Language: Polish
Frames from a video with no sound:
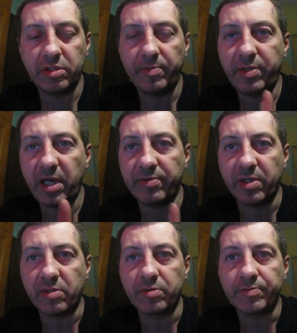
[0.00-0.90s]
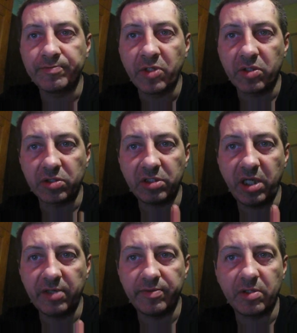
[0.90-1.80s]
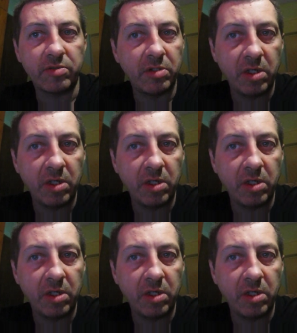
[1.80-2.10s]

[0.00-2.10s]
naprawiał odnawiał